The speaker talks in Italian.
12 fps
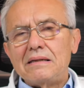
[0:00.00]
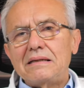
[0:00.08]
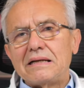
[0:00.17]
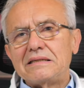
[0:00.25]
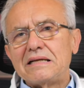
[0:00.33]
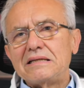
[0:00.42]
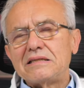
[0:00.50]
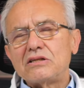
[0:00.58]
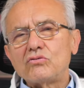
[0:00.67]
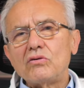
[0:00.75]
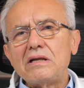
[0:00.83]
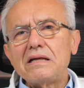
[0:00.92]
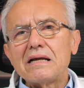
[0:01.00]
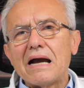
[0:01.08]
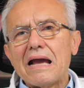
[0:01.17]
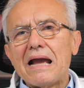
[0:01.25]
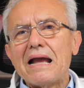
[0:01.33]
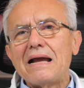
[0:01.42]
La resistenza
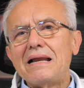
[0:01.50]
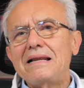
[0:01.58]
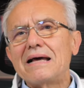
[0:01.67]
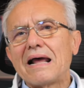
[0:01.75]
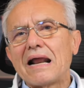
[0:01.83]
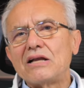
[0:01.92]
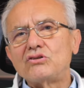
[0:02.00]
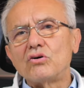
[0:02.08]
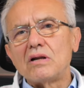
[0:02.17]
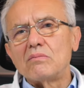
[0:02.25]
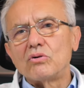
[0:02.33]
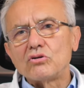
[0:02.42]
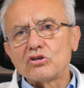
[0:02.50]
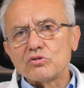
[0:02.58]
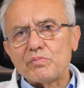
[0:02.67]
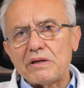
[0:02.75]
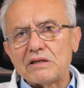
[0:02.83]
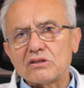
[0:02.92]
insulinica è la ragione molto
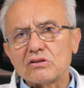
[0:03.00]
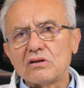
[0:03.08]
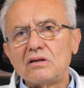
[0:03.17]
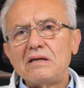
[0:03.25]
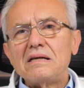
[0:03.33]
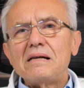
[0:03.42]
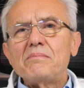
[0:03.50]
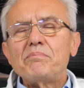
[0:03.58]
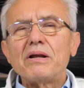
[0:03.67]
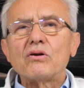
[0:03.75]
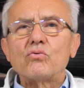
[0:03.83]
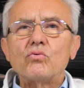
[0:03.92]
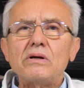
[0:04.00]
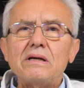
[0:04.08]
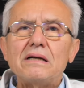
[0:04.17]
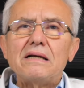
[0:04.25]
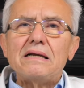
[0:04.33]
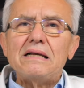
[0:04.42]
spesso per
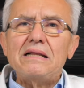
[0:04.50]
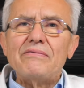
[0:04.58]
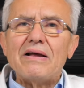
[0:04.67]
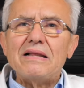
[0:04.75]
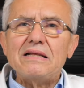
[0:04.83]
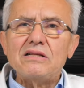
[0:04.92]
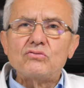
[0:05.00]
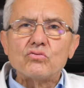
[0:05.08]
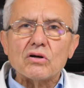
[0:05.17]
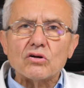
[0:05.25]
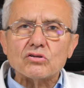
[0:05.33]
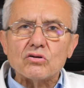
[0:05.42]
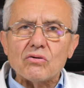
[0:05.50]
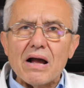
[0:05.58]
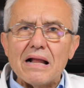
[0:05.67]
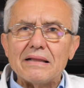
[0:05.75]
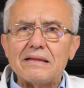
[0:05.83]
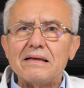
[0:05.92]
cui i livelli di zucchero sono
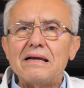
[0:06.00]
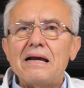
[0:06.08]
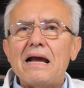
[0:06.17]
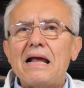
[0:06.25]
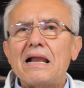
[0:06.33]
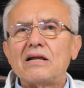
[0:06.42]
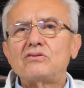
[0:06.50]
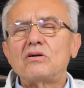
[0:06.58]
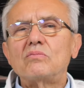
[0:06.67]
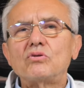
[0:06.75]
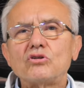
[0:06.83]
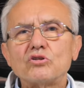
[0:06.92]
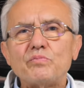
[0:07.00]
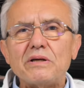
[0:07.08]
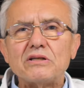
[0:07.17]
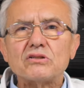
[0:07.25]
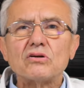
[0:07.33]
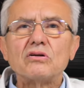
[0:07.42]
alti. È la ragione molto
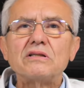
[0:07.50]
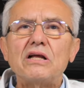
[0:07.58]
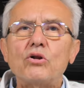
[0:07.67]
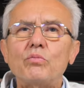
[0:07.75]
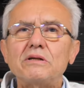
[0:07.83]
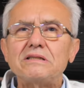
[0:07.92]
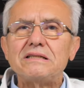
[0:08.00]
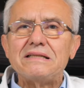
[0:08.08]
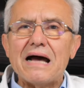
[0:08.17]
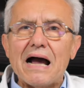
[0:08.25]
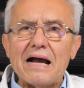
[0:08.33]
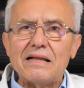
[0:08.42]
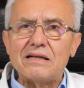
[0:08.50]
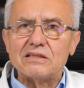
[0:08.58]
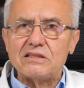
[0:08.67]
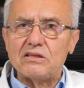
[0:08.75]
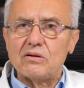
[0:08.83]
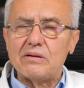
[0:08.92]
spesso dell'obesità e della
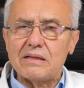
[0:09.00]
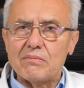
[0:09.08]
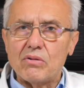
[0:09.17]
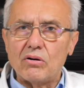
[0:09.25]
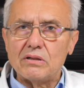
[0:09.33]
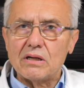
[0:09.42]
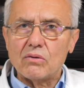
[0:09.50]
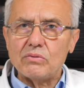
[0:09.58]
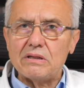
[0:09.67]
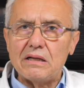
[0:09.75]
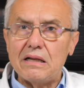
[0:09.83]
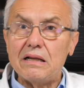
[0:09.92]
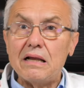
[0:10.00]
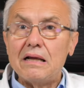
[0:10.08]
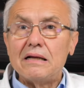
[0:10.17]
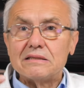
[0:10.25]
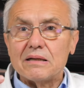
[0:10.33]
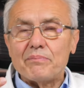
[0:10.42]
sindrome metabolica. Quindi
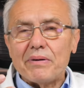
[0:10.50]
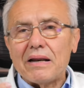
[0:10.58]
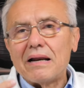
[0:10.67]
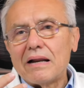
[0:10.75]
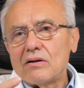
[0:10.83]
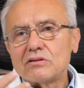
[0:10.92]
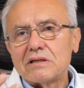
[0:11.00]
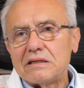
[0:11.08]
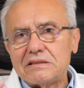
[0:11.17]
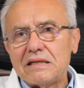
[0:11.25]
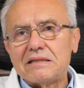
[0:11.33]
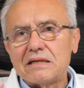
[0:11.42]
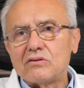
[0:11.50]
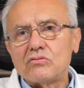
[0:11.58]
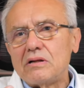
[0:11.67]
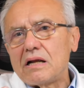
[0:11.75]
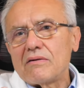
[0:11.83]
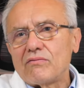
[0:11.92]
sapere la nostra resistenza
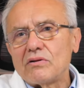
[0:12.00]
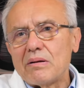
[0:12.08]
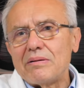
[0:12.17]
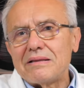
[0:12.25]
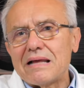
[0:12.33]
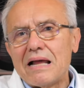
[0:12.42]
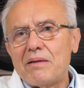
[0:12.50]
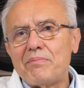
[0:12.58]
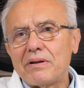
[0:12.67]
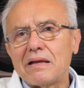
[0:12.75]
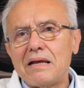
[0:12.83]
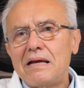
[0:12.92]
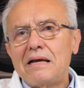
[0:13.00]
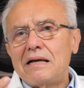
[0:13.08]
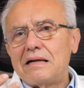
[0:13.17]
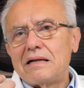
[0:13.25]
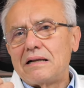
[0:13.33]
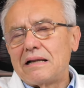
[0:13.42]
insulinica è fondamentale perché
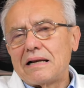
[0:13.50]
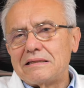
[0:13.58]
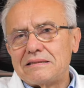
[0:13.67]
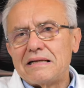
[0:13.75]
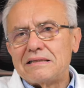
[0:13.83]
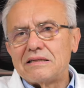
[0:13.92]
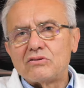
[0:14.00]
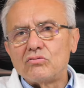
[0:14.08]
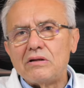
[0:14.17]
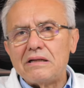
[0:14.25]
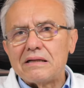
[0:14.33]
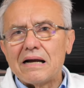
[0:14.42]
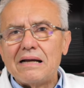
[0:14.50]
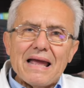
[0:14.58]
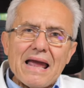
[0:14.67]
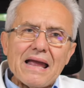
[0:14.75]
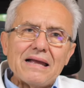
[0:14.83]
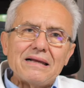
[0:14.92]
la resistenza insulinica
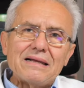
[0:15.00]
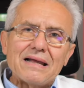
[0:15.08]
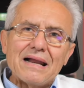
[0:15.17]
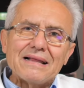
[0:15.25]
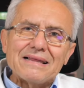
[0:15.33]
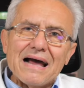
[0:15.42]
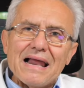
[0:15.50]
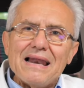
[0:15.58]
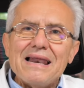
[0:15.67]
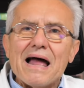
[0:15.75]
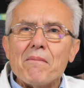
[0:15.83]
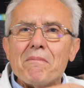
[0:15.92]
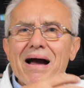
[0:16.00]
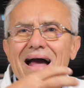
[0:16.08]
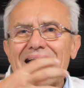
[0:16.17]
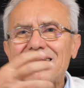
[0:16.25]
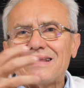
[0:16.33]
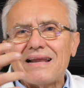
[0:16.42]
è in realtà la
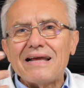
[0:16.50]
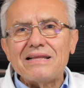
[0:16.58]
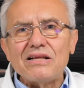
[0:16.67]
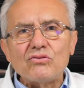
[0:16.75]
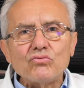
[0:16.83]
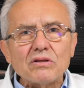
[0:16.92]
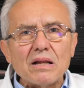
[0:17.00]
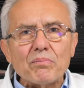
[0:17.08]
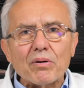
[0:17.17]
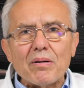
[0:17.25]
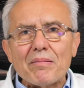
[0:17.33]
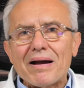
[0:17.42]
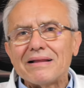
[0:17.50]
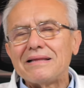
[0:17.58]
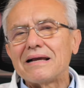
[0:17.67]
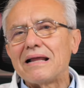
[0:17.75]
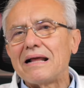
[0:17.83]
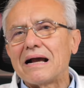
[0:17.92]
madre di tutte le
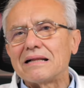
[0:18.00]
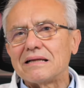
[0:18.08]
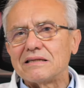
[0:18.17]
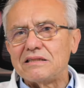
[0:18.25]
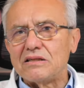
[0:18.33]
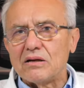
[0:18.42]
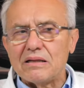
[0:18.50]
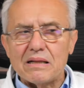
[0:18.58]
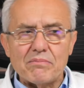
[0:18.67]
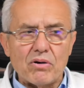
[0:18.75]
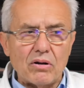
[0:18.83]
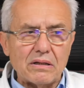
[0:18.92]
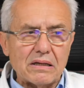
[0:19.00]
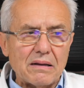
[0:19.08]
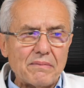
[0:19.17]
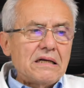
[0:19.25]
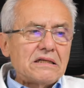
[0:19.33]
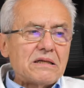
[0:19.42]
problematiche legate alla sindrome
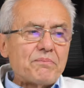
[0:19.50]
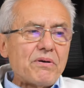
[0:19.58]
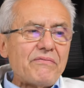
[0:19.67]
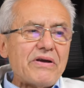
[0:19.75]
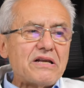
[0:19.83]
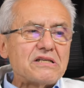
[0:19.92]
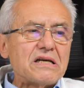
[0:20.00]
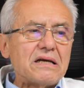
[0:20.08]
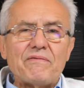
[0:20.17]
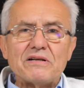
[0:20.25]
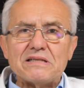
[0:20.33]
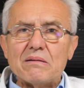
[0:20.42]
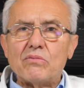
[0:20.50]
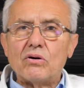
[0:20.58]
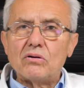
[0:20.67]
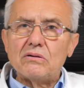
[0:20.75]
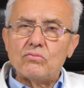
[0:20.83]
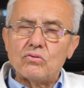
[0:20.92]
metabolica. Se poi invece
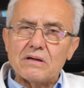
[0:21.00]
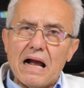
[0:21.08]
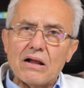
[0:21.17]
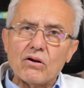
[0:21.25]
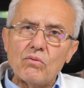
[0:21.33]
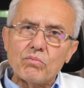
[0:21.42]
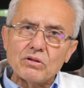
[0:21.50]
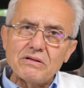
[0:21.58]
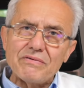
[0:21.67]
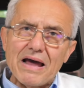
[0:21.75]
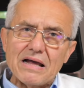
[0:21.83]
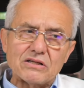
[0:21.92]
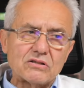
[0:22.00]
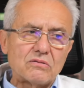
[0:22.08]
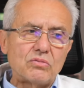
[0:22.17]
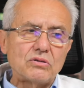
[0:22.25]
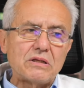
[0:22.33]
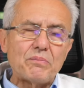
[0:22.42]
facciamo un calcolo un po' diverso,
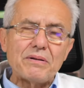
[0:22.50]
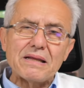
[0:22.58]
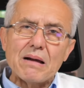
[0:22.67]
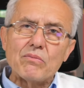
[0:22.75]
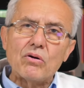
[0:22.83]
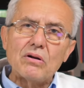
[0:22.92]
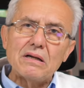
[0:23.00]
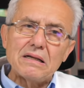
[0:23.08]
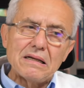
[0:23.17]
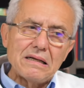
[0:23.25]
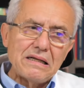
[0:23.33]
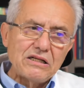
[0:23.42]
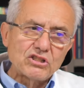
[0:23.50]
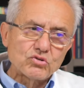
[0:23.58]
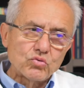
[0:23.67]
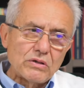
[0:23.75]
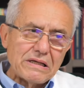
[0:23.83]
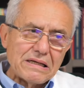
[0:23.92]
moltiplichiamo
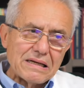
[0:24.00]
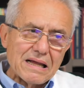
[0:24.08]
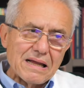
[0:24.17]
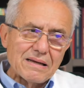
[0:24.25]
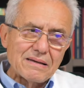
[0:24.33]
l'insulina